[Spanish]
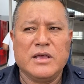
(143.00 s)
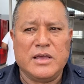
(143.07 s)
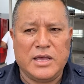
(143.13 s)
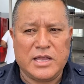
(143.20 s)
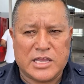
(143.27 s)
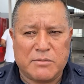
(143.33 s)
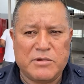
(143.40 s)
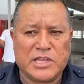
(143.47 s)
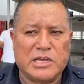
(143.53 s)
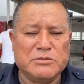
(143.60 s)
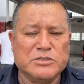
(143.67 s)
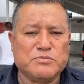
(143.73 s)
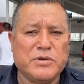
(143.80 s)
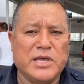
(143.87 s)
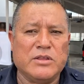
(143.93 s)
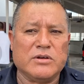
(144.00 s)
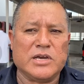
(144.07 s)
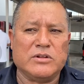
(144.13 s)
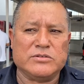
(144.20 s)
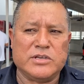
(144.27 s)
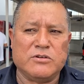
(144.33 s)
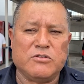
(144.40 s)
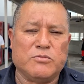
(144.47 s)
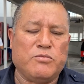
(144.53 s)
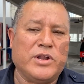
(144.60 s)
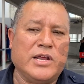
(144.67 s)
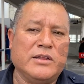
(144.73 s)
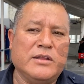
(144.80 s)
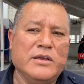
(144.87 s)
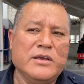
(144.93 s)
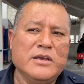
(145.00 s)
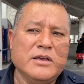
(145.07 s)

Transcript: Y también estamos pidiendo que nos incorporen